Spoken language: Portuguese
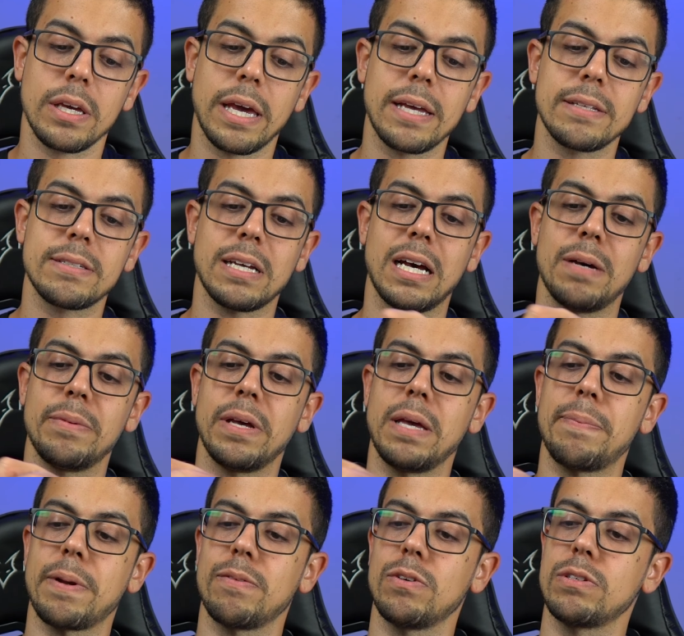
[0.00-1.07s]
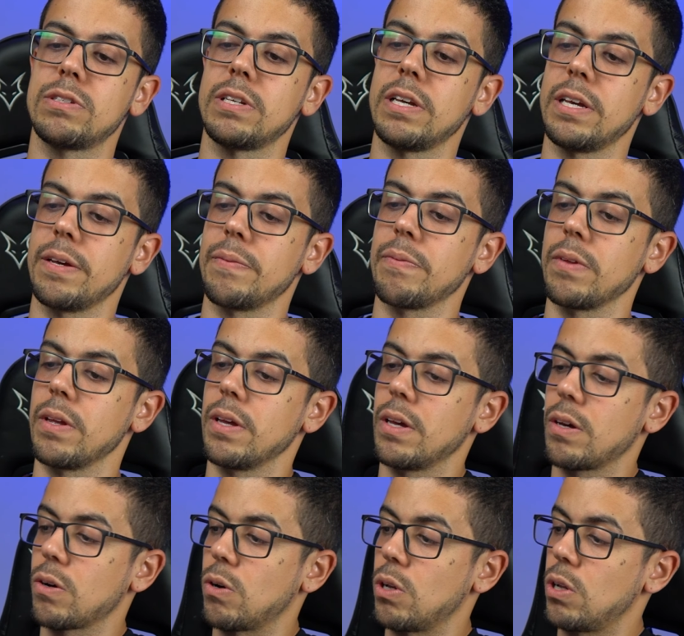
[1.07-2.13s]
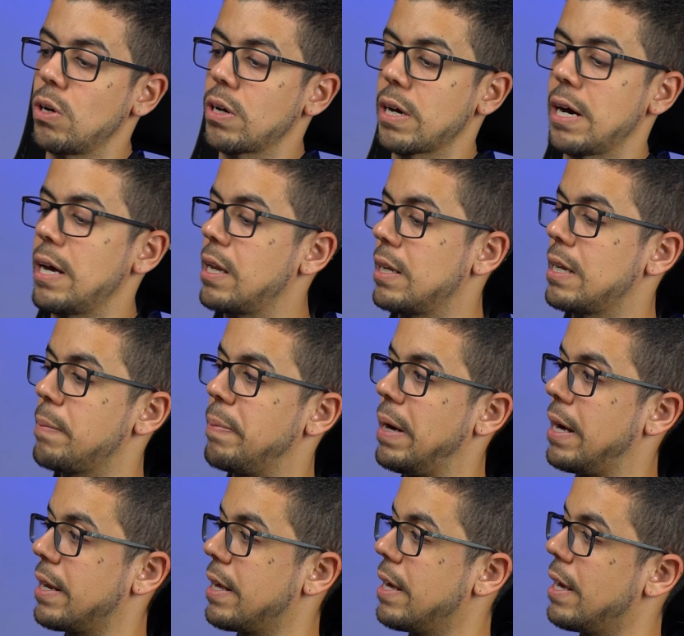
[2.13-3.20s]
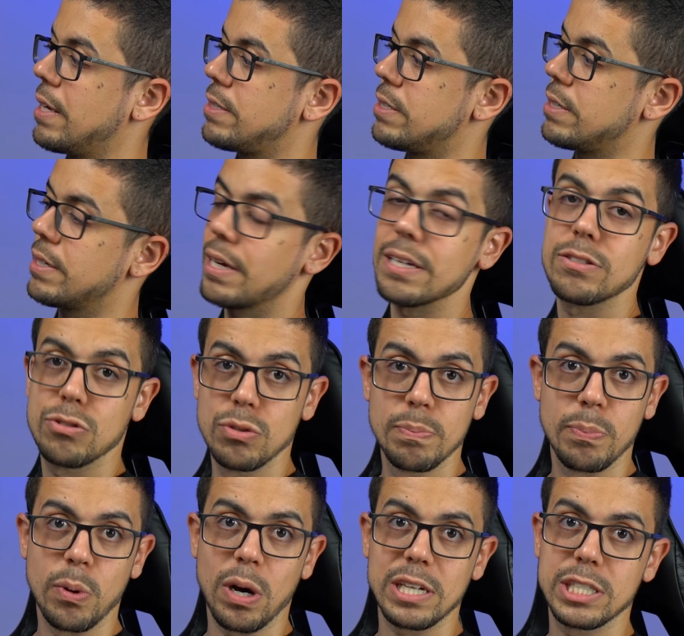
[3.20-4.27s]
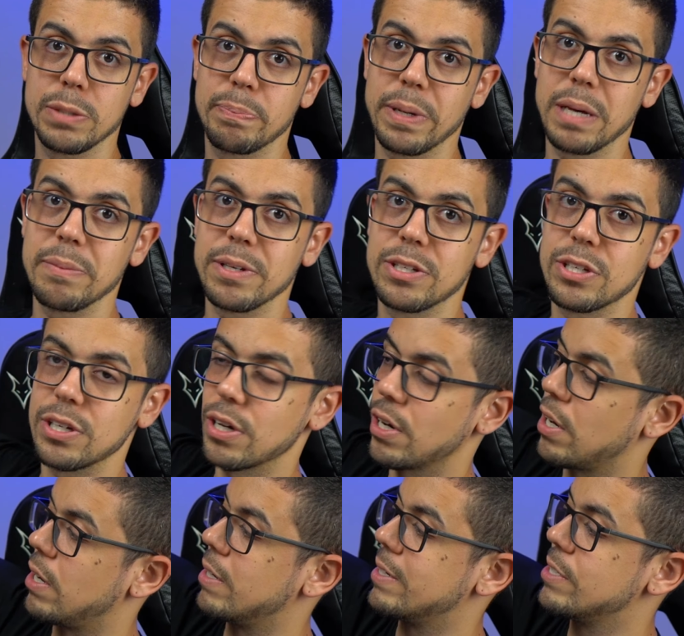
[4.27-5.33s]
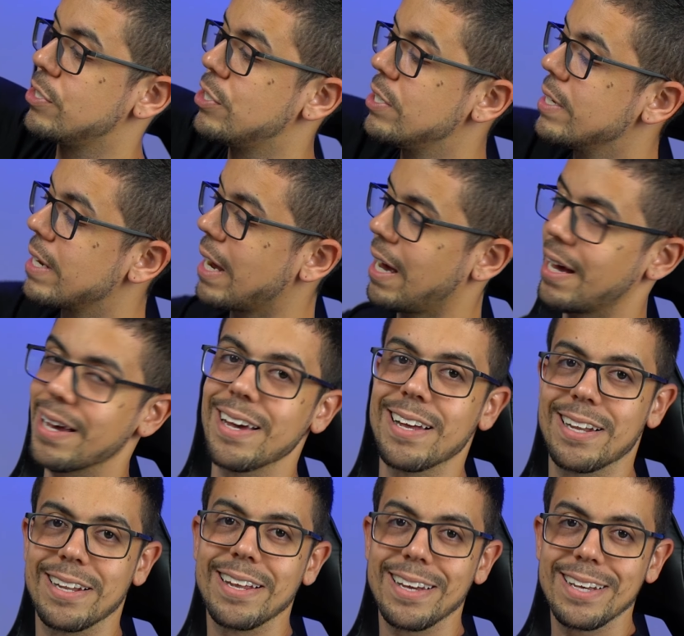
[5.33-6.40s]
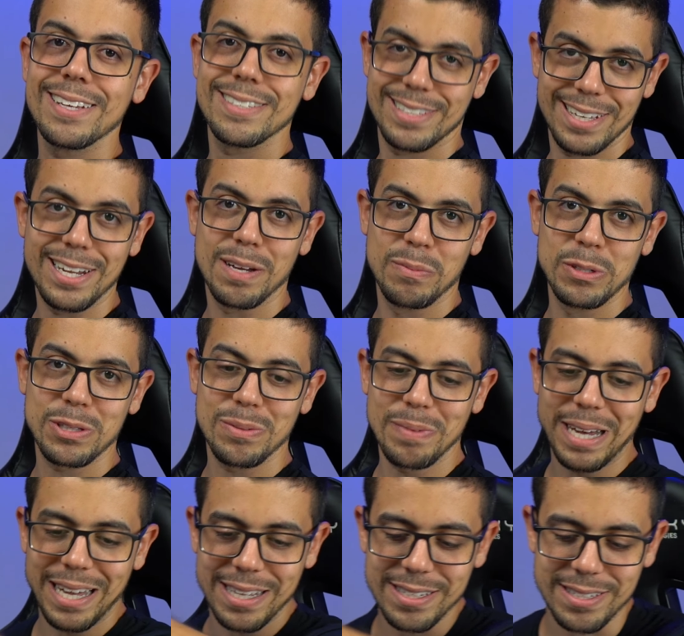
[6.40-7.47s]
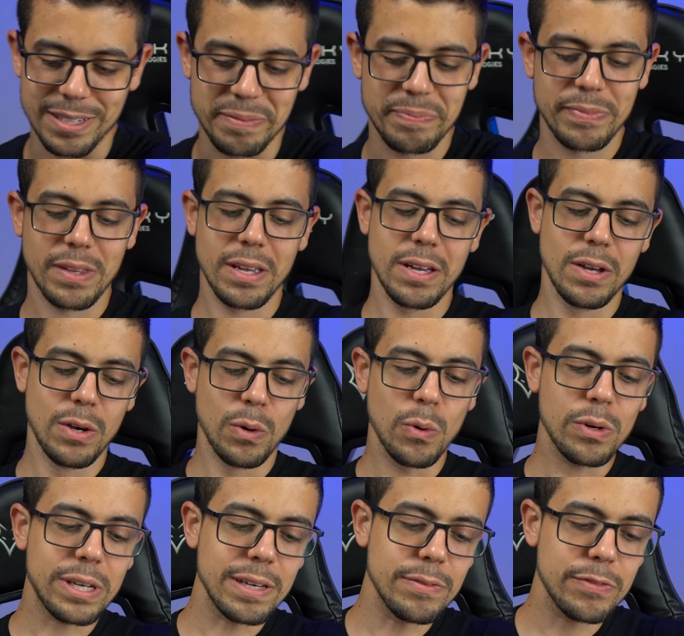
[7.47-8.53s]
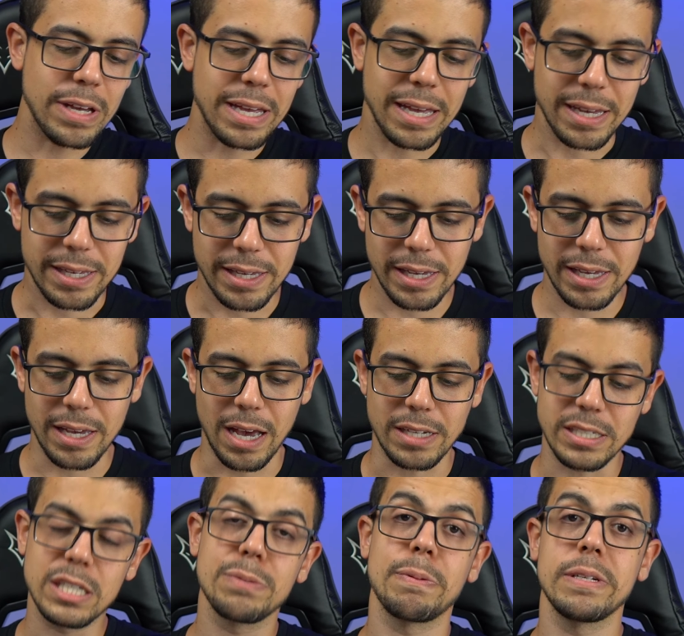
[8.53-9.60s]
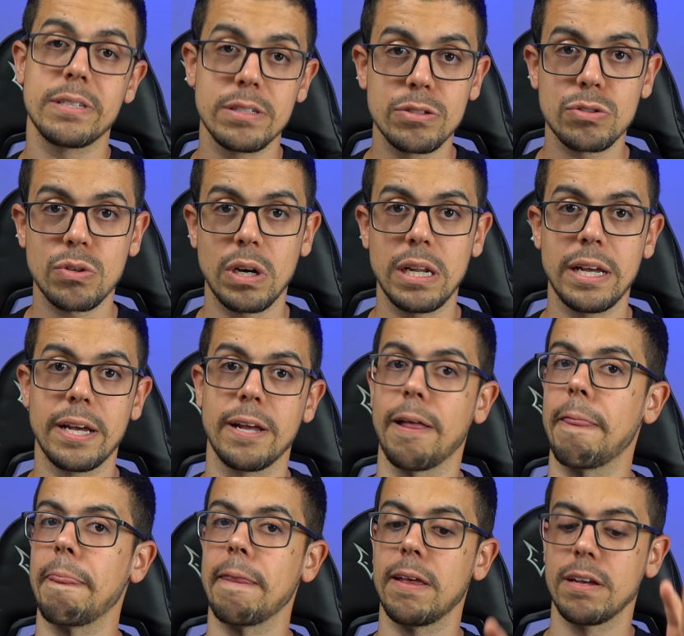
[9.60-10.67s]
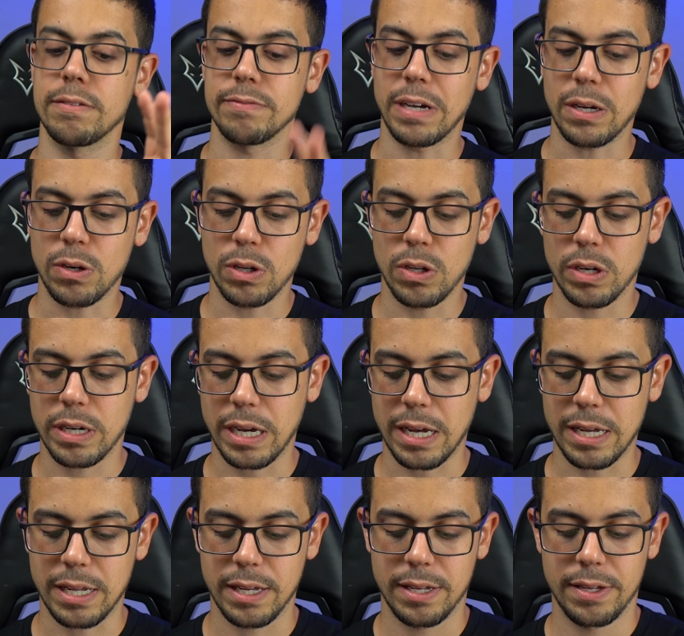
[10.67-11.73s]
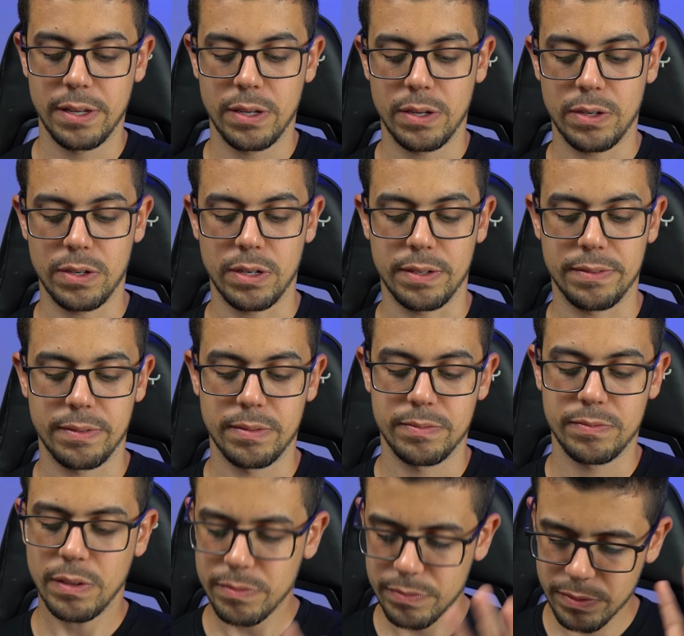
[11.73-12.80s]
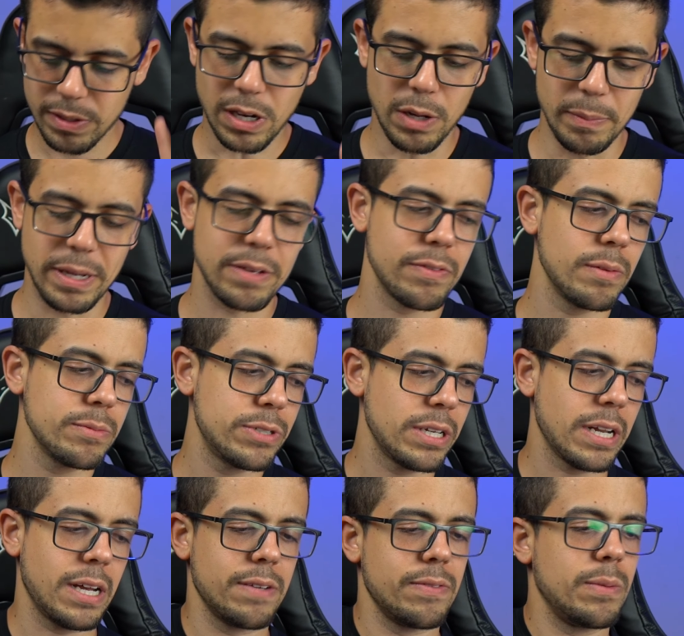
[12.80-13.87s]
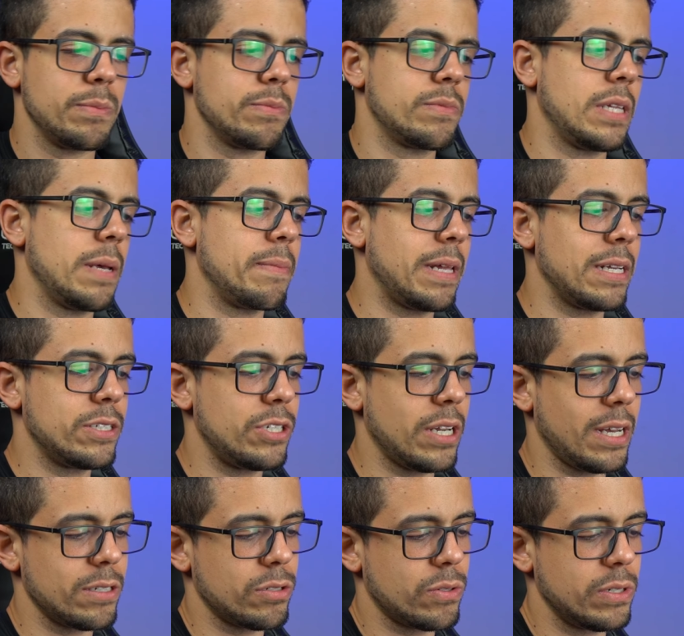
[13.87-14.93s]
Quem sabe aí para você colocar ela na parede e esse suporte permitir, ó, girar ela, né? Seria muito massa. O que vem aqui, a gente precisa escolher. Vai colocar, ó, calma aí, vamos tirar, vamos terminar de tirar as